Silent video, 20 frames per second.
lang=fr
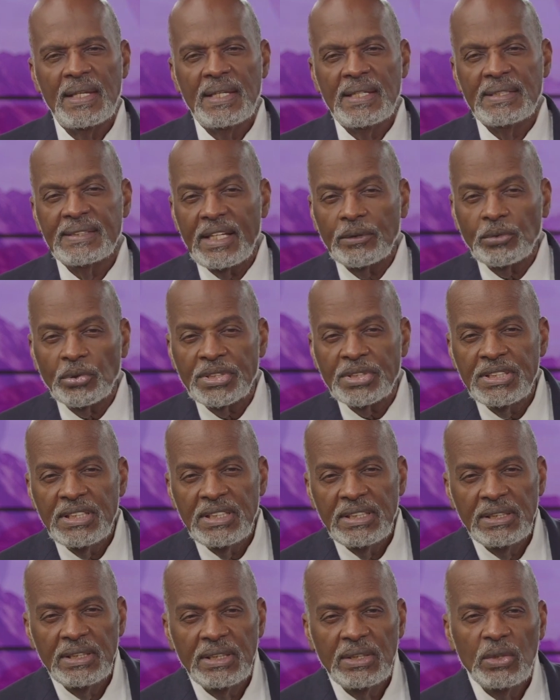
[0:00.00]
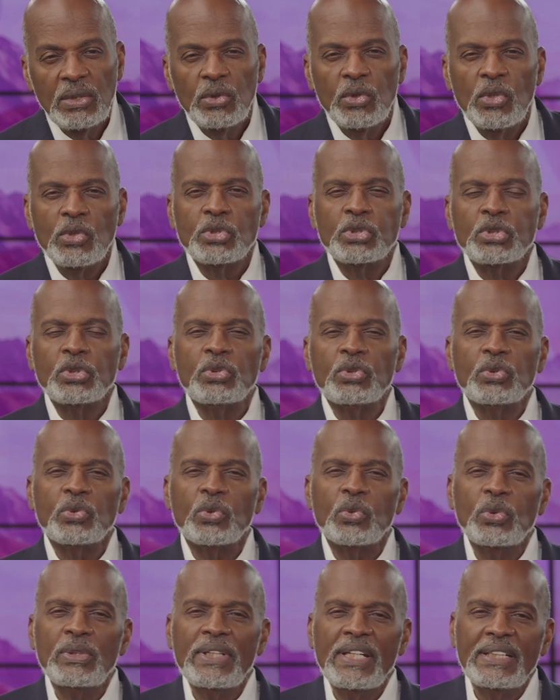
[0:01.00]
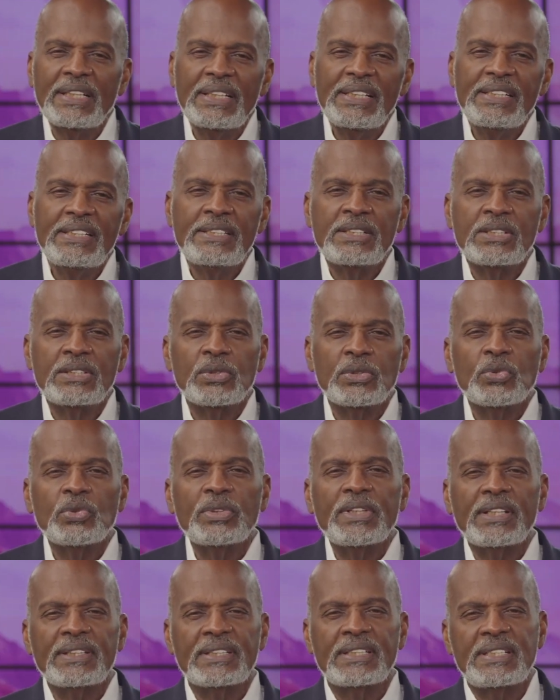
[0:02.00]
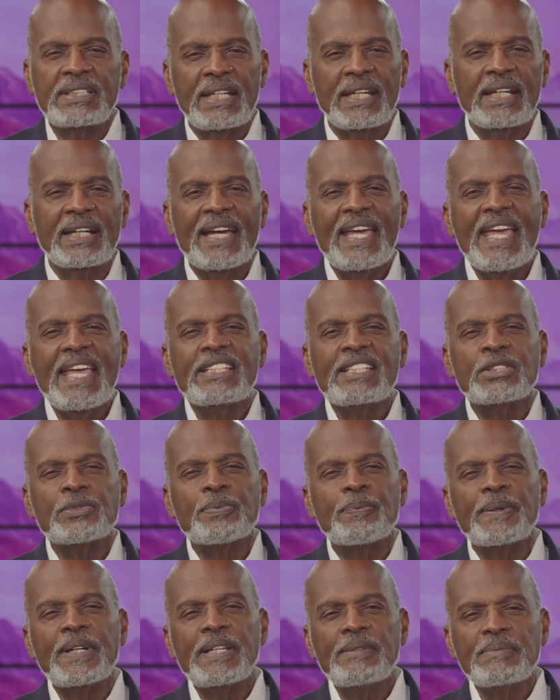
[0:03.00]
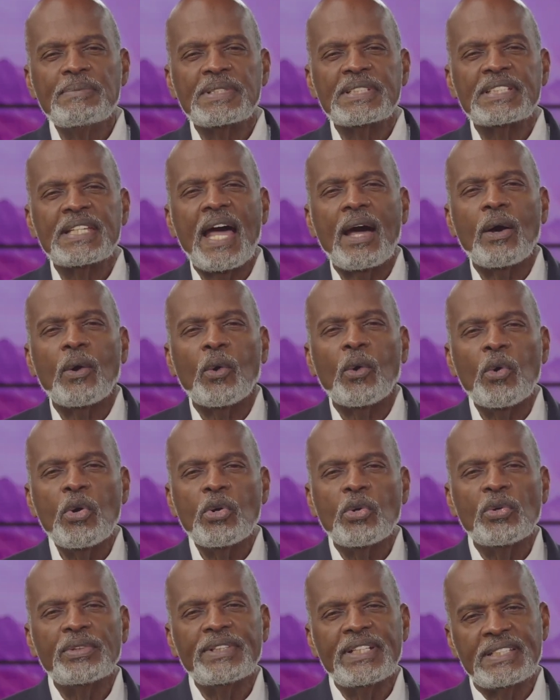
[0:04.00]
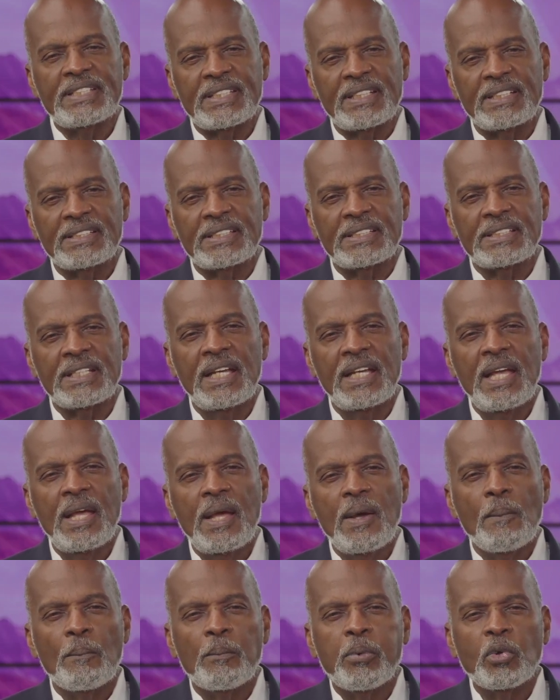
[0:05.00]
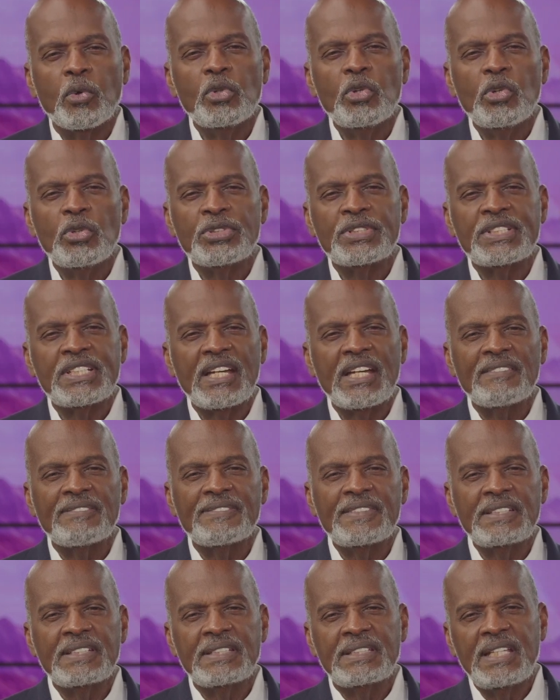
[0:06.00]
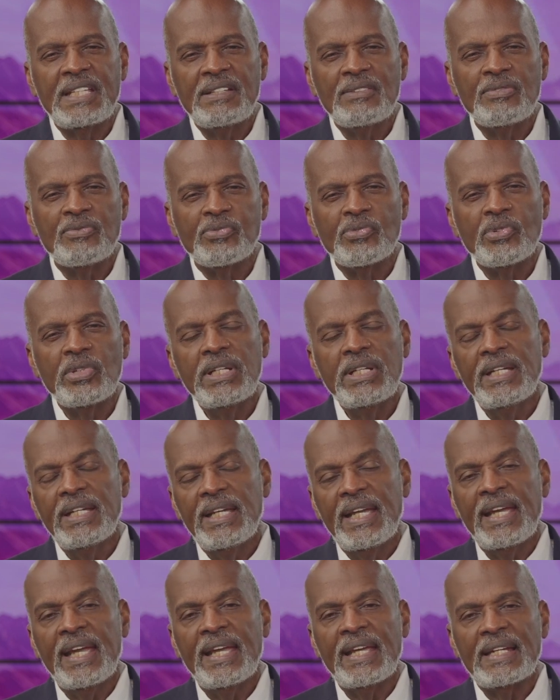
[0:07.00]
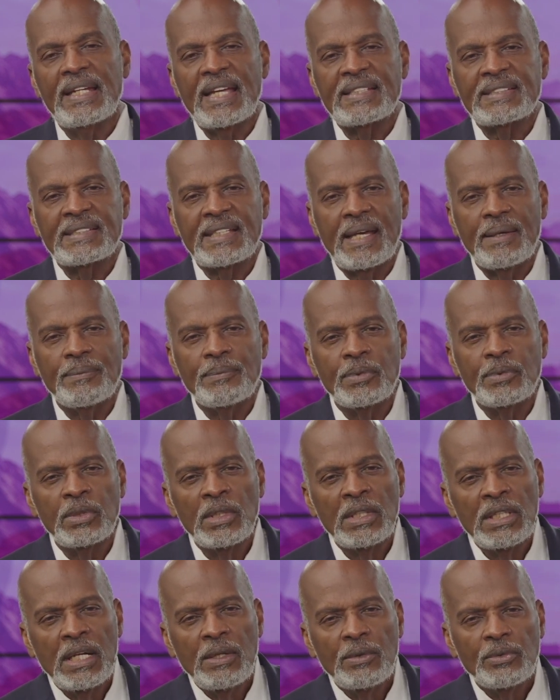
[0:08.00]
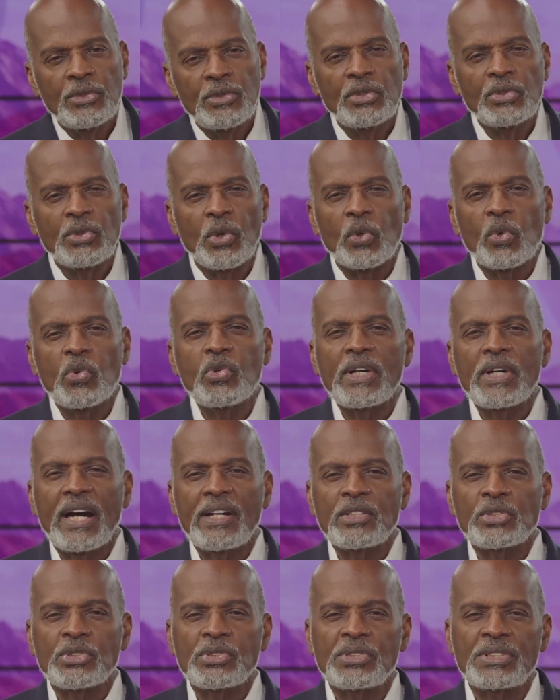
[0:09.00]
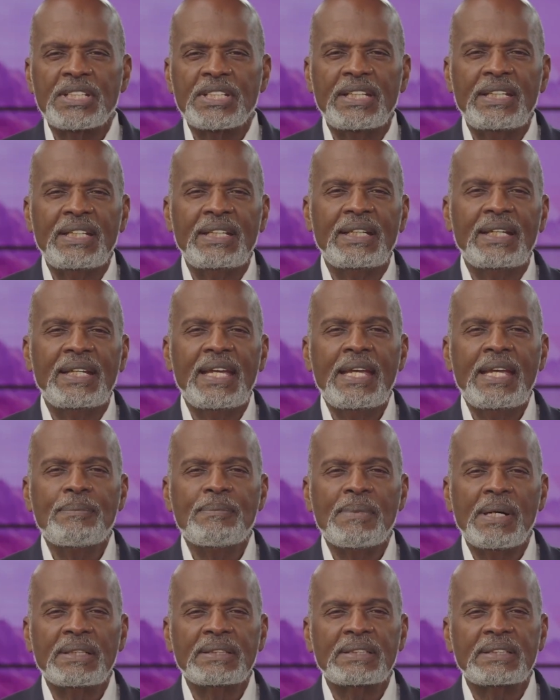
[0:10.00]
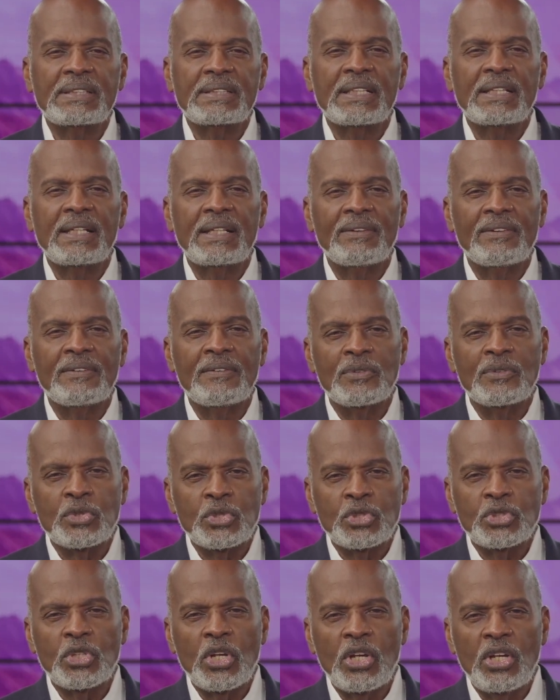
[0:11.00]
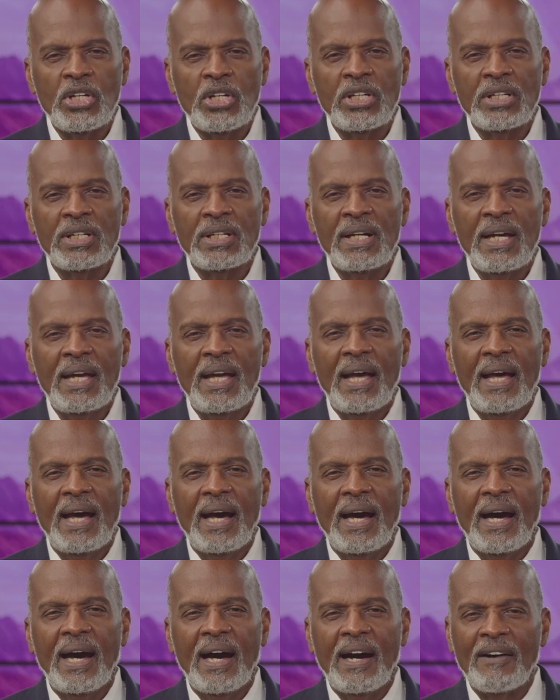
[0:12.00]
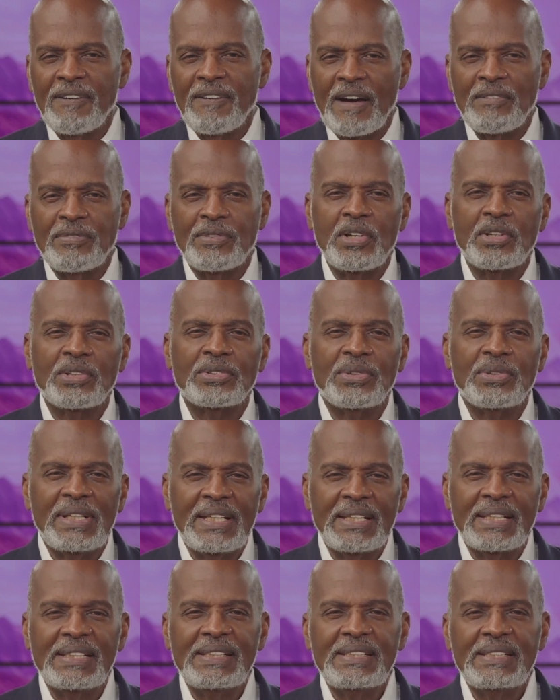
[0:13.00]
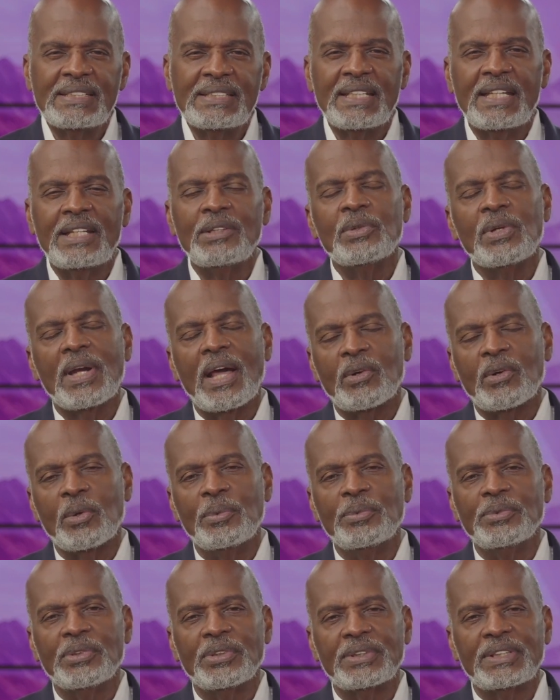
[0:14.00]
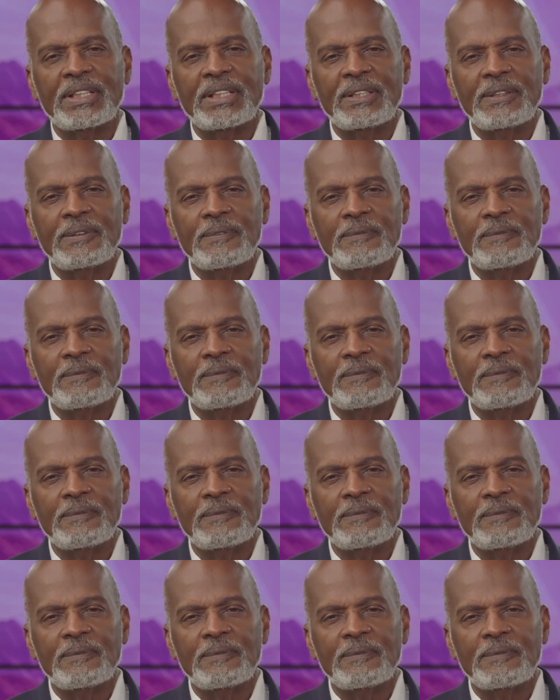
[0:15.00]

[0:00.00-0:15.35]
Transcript: C'est aussi le jour où l'Église tout entière exprime sa reconnaissance pour le service dévoué et inlassable de nos courageuses et aimantes sœurs en faveur de l'Église et de la communauté.